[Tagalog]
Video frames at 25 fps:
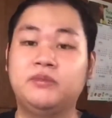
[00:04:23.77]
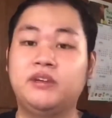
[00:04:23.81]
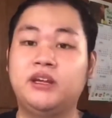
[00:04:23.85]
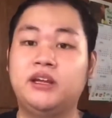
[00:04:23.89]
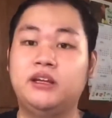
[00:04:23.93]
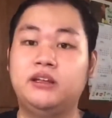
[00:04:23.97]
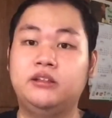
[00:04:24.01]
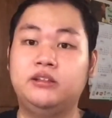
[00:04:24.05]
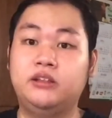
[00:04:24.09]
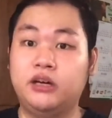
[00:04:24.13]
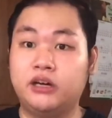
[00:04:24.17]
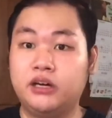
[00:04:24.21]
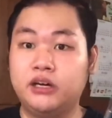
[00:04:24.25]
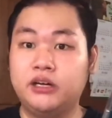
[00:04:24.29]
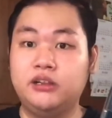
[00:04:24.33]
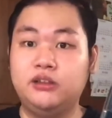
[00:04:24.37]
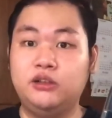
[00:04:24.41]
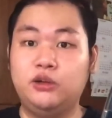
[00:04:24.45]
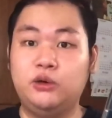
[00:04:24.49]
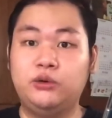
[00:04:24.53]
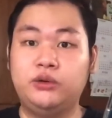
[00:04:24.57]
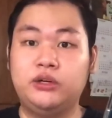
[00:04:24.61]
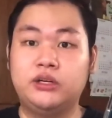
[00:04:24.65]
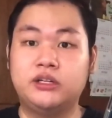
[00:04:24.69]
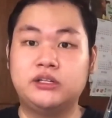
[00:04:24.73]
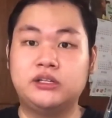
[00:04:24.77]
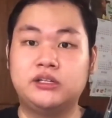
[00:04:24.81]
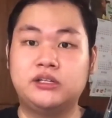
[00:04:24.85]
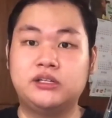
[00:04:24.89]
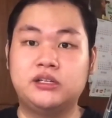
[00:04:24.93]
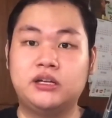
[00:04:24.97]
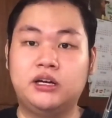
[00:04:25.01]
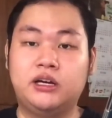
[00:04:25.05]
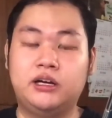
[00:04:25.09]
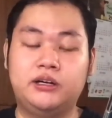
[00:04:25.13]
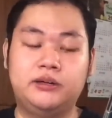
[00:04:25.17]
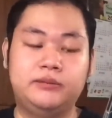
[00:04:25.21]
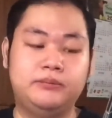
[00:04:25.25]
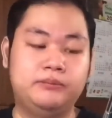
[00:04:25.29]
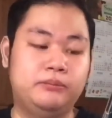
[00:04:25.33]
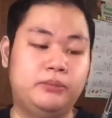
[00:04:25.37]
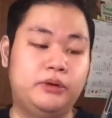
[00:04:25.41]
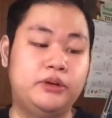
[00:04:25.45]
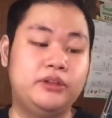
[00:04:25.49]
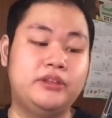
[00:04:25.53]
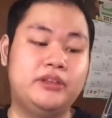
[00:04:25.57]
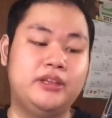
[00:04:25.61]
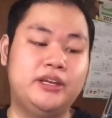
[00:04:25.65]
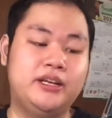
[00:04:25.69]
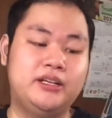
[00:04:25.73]
Dunkin' Donuts um,
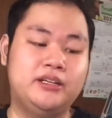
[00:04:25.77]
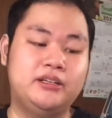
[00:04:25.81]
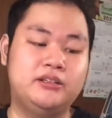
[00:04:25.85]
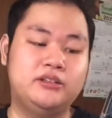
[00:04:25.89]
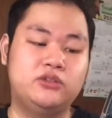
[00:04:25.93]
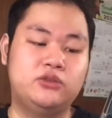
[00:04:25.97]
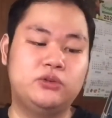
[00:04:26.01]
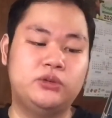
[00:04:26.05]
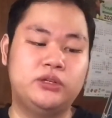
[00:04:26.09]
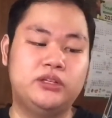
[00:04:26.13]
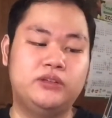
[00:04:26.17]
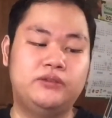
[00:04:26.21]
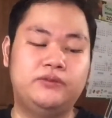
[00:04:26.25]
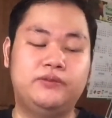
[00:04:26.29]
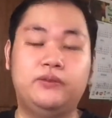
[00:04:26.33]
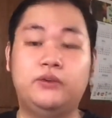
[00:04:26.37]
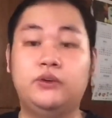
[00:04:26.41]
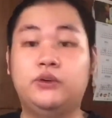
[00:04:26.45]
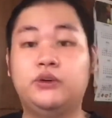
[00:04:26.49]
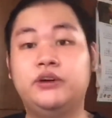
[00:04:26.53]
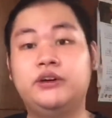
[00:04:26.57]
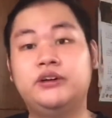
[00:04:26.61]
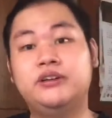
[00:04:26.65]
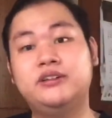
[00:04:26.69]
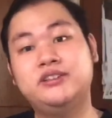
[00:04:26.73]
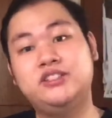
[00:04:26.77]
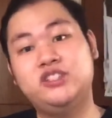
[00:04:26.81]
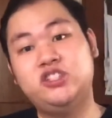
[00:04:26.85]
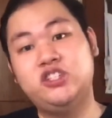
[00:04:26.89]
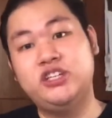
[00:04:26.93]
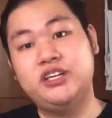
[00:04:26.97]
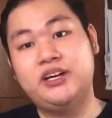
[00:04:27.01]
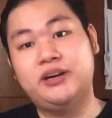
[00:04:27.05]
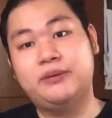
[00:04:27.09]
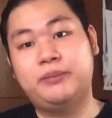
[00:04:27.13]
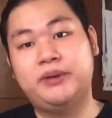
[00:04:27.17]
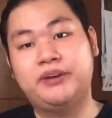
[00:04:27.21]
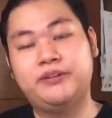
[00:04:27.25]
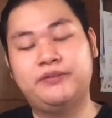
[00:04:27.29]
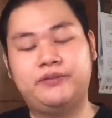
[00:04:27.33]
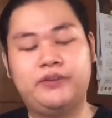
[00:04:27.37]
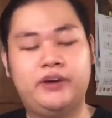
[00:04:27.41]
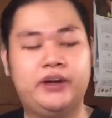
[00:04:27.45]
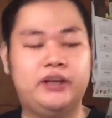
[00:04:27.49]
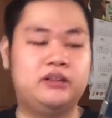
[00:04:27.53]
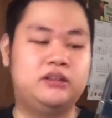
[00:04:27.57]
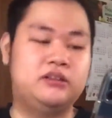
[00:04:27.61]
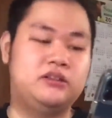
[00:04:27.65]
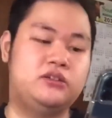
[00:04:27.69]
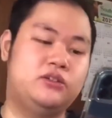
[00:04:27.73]
birthday treat for Gia, my
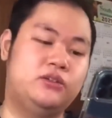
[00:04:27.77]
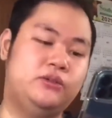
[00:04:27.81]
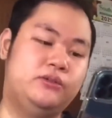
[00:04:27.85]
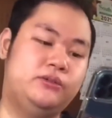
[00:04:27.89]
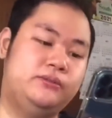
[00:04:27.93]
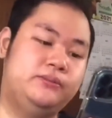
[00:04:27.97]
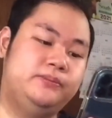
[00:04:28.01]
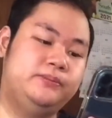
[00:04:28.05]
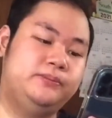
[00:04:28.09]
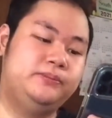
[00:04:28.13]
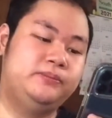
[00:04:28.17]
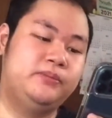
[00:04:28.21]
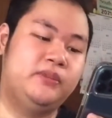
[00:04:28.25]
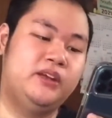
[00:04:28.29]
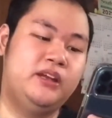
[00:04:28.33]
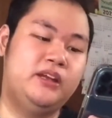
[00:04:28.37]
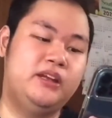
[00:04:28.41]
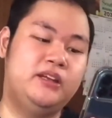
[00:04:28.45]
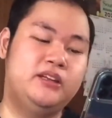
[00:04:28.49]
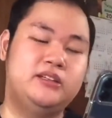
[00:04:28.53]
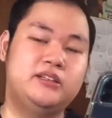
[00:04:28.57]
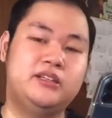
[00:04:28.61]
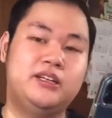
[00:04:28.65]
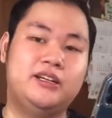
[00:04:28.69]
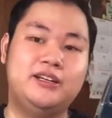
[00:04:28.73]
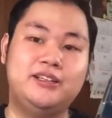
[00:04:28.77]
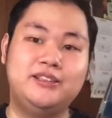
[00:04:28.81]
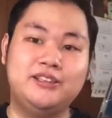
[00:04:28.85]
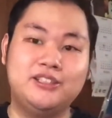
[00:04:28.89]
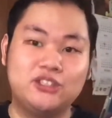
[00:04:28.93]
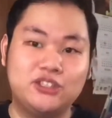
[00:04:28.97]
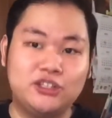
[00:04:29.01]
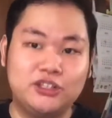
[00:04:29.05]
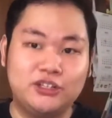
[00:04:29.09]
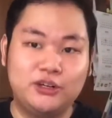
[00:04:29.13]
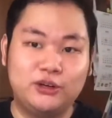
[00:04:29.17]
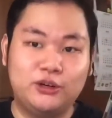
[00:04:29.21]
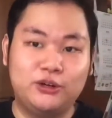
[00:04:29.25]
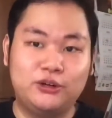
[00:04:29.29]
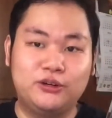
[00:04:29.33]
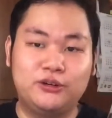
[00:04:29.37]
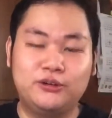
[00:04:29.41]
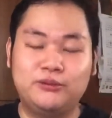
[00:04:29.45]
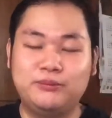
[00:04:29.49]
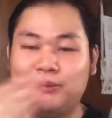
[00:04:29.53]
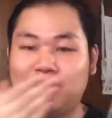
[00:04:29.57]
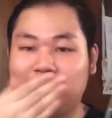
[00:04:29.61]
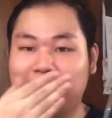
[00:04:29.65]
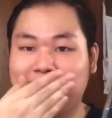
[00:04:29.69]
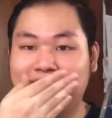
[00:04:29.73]
friend. So, sana hindi siya
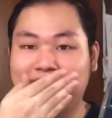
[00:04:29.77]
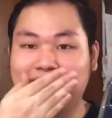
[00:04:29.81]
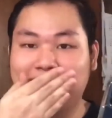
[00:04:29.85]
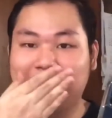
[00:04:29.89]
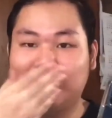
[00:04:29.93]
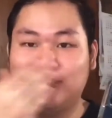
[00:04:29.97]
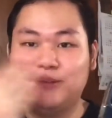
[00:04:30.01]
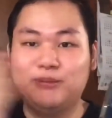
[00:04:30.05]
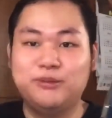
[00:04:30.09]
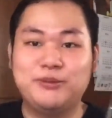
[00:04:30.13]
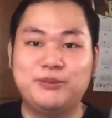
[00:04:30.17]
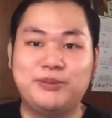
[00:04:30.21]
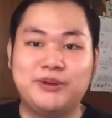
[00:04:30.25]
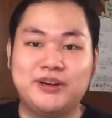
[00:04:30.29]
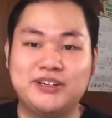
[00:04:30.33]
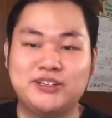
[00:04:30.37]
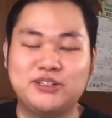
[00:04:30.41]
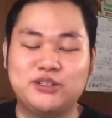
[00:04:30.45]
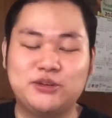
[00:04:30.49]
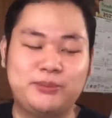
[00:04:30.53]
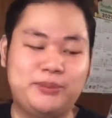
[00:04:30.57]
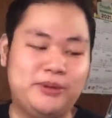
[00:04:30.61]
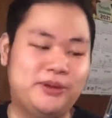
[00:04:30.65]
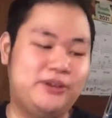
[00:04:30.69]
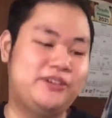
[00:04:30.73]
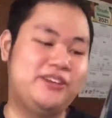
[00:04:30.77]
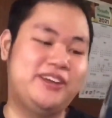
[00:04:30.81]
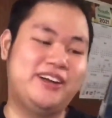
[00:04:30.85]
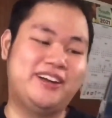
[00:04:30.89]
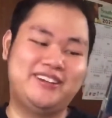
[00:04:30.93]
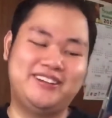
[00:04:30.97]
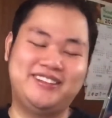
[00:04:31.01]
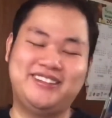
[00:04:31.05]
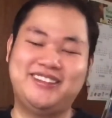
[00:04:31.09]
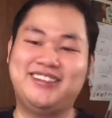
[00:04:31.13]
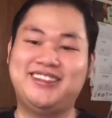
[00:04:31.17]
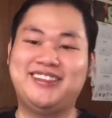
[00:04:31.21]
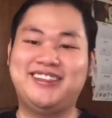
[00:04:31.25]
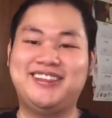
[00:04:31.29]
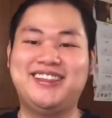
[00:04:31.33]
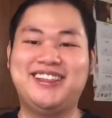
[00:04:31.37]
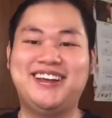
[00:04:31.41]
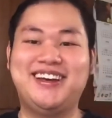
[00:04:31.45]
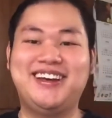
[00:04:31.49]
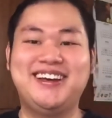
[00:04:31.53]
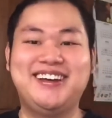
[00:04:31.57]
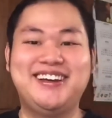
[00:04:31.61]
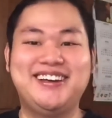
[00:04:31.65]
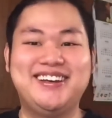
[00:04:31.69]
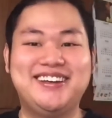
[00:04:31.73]
nanonood para hindi niya alam yung pressure. Pero yeah,
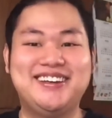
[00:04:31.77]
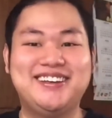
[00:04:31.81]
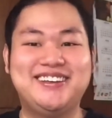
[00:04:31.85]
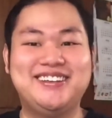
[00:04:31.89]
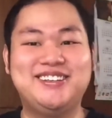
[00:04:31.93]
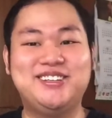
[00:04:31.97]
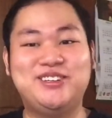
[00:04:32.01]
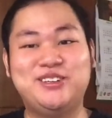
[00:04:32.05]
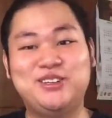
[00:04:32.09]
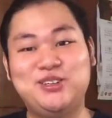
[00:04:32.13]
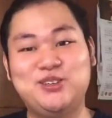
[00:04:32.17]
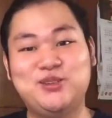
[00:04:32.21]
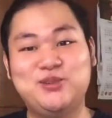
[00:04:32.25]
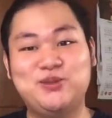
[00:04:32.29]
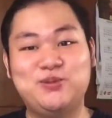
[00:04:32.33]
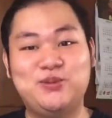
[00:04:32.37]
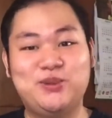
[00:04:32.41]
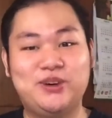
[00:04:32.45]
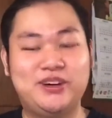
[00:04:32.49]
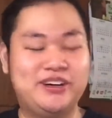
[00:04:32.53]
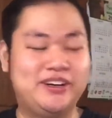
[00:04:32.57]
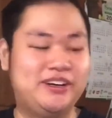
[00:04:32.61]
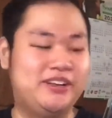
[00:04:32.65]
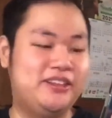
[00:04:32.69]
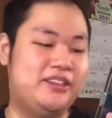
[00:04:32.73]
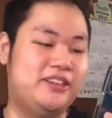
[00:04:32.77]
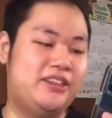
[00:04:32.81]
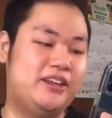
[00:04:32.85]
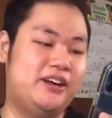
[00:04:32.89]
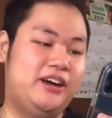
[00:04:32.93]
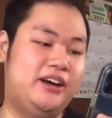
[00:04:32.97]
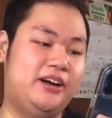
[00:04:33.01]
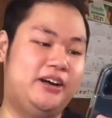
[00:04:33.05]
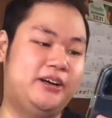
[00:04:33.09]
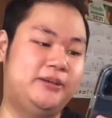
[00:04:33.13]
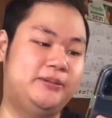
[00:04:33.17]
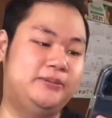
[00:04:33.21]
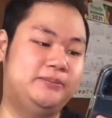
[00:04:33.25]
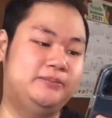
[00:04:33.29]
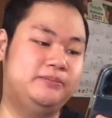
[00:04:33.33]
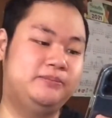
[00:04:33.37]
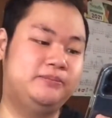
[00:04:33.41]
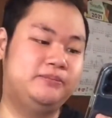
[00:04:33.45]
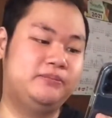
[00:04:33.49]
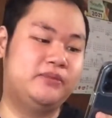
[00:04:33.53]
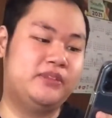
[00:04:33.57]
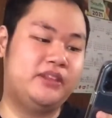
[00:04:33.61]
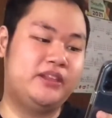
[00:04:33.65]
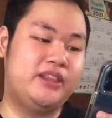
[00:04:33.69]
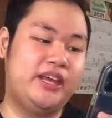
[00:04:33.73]
yun yung worth. Um,
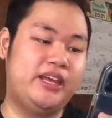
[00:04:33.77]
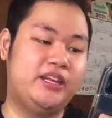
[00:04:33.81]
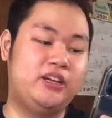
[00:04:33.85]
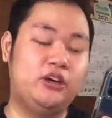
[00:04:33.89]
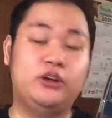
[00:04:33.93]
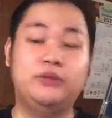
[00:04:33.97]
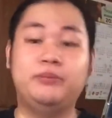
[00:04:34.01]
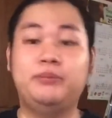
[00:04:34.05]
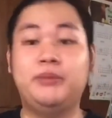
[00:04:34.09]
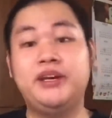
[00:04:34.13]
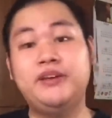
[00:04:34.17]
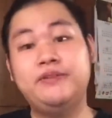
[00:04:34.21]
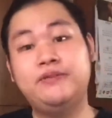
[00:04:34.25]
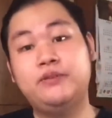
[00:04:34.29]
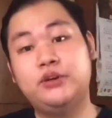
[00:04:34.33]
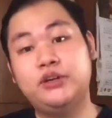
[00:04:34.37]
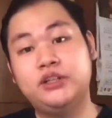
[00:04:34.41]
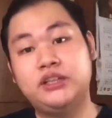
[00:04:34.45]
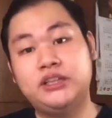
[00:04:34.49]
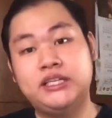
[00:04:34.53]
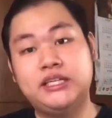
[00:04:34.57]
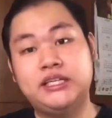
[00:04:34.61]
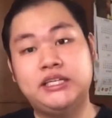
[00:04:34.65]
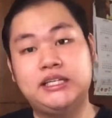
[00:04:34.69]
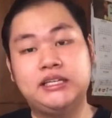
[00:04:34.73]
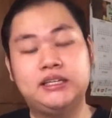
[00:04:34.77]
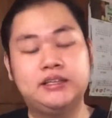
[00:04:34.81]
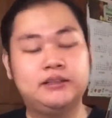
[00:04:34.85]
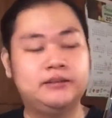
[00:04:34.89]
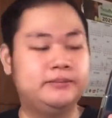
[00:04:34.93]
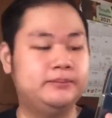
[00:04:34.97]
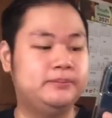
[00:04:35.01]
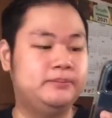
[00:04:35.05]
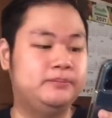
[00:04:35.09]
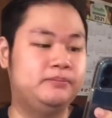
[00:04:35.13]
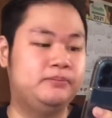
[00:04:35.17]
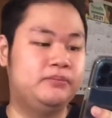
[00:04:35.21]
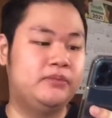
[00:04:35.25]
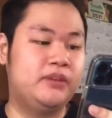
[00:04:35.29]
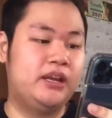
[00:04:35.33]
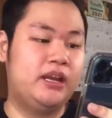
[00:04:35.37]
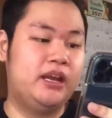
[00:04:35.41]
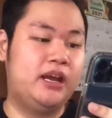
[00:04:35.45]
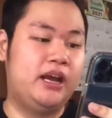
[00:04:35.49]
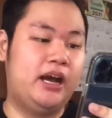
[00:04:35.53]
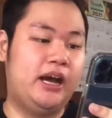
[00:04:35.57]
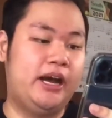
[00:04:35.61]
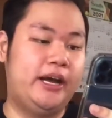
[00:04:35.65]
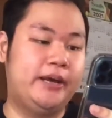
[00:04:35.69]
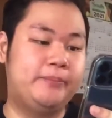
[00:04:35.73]
then on May 14,
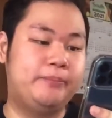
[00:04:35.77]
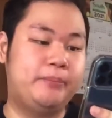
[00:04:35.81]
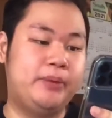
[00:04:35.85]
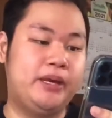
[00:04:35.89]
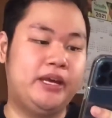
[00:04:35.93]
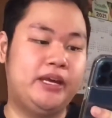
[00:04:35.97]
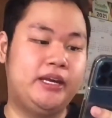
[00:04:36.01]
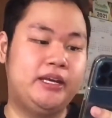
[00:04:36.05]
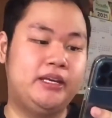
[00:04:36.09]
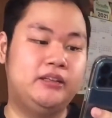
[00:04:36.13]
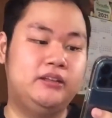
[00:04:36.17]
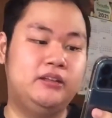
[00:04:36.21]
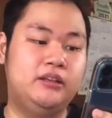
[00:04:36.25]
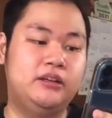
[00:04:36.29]
I paid